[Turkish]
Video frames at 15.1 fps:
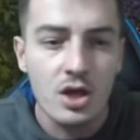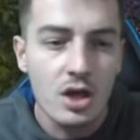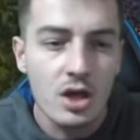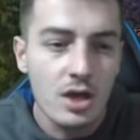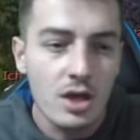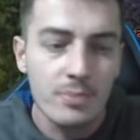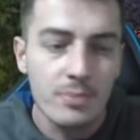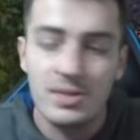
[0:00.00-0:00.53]

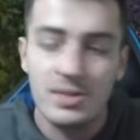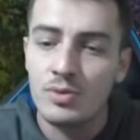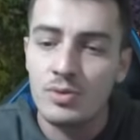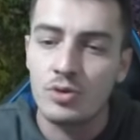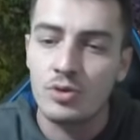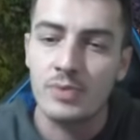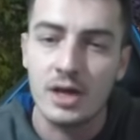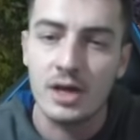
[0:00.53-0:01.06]
Bilmiyorum
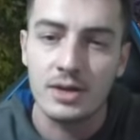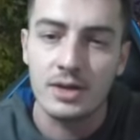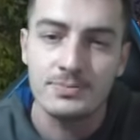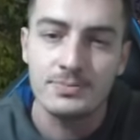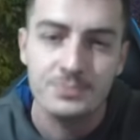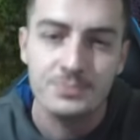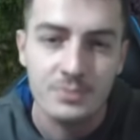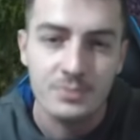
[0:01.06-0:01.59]
ya.
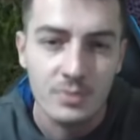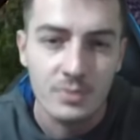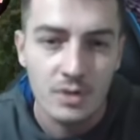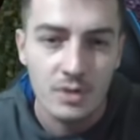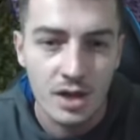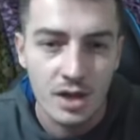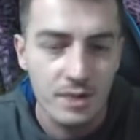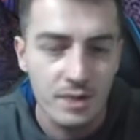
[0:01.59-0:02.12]

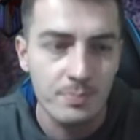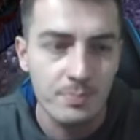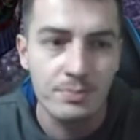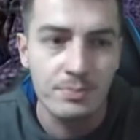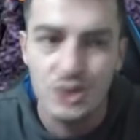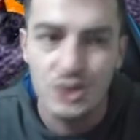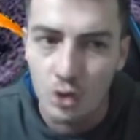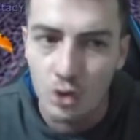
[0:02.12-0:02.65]
Yani bir
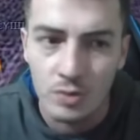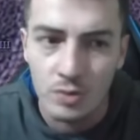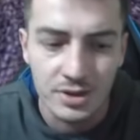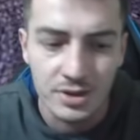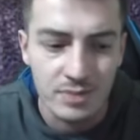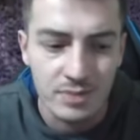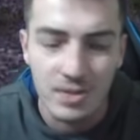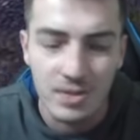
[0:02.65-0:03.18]
şey olmadı.
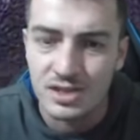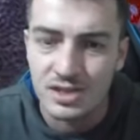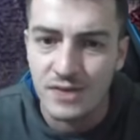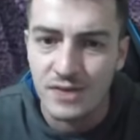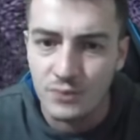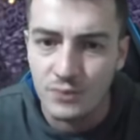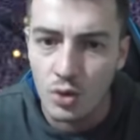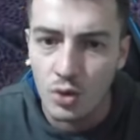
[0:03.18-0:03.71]
Masraf
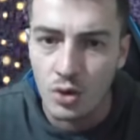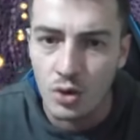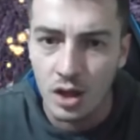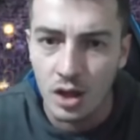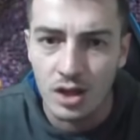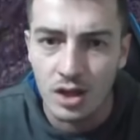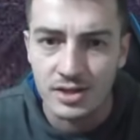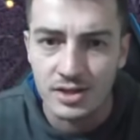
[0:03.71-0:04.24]
yok.
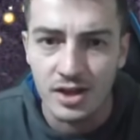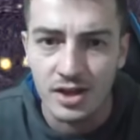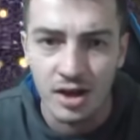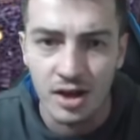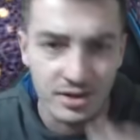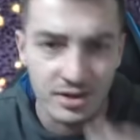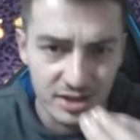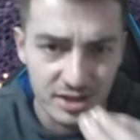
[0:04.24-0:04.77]
Allah'tan
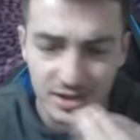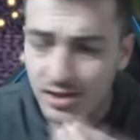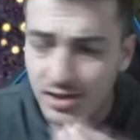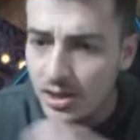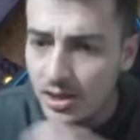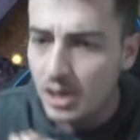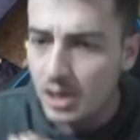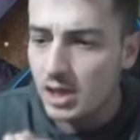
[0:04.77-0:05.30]
tırın
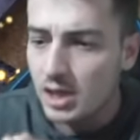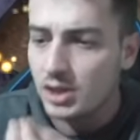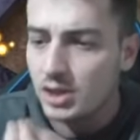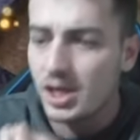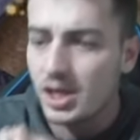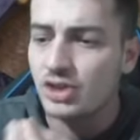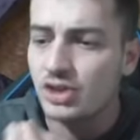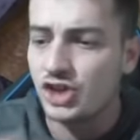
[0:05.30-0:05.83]

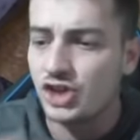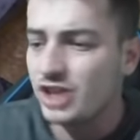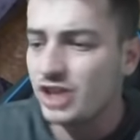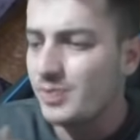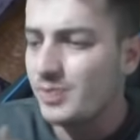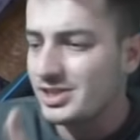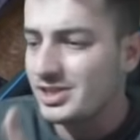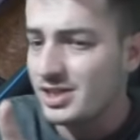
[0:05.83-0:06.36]
yan
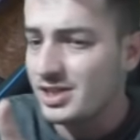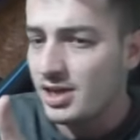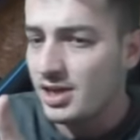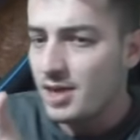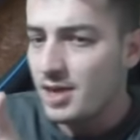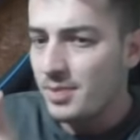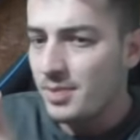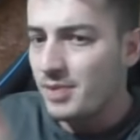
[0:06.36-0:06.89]
çeşmesi
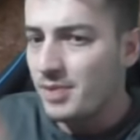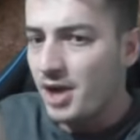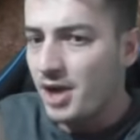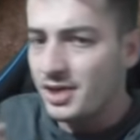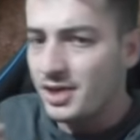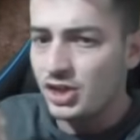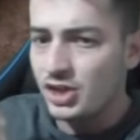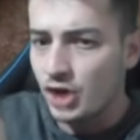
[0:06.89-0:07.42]
benim aynaya
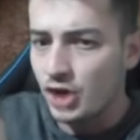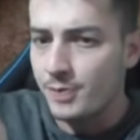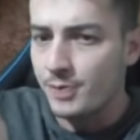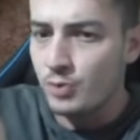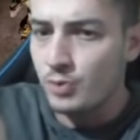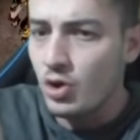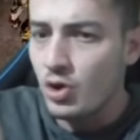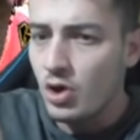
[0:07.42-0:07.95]

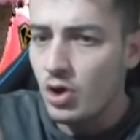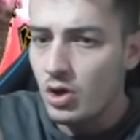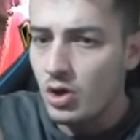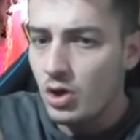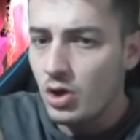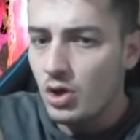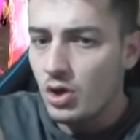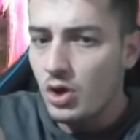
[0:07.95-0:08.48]
çarpıyor
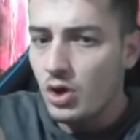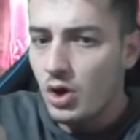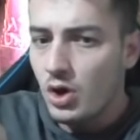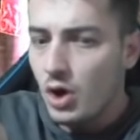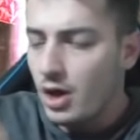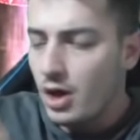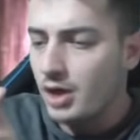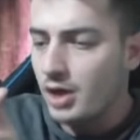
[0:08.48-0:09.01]

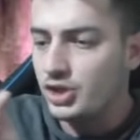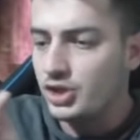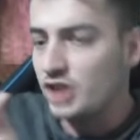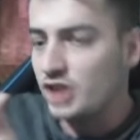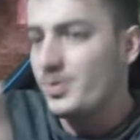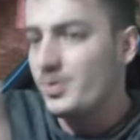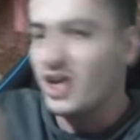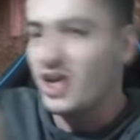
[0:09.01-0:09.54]
e,
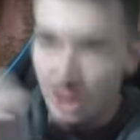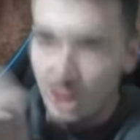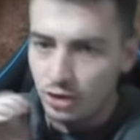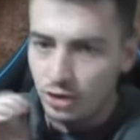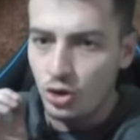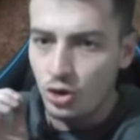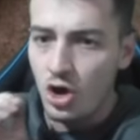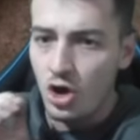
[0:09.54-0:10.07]
çeşme
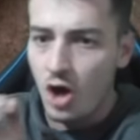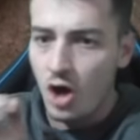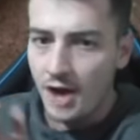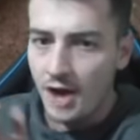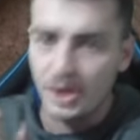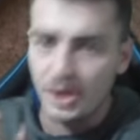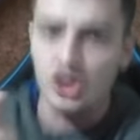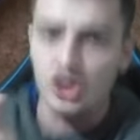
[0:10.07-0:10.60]
kırılıyor.
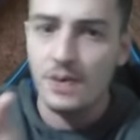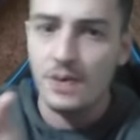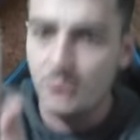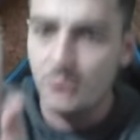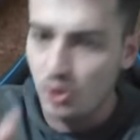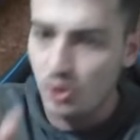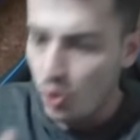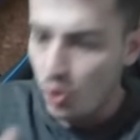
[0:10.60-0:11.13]
Ayna çarpınca
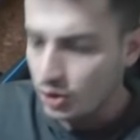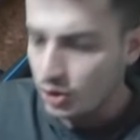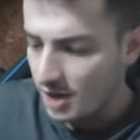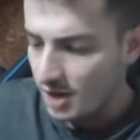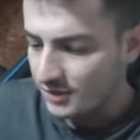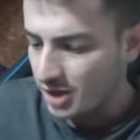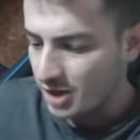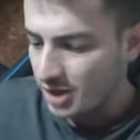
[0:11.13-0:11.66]
ön
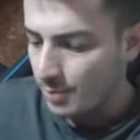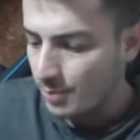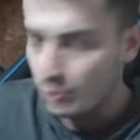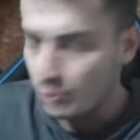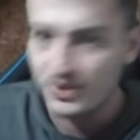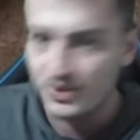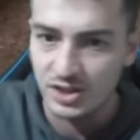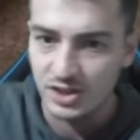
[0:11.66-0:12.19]
tarafta tamponun
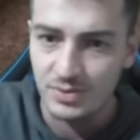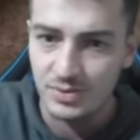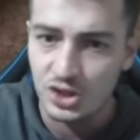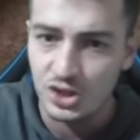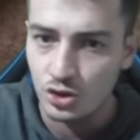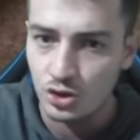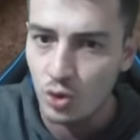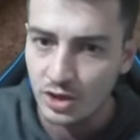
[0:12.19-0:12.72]
vidası ne
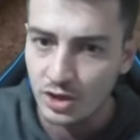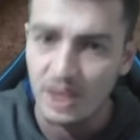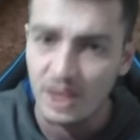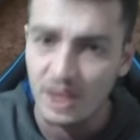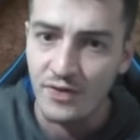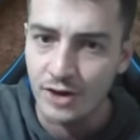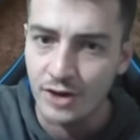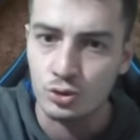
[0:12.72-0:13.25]
çıkıyor oradan da
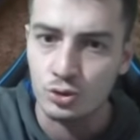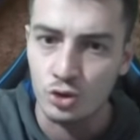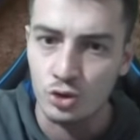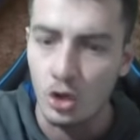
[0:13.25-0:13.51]
far düşüyor.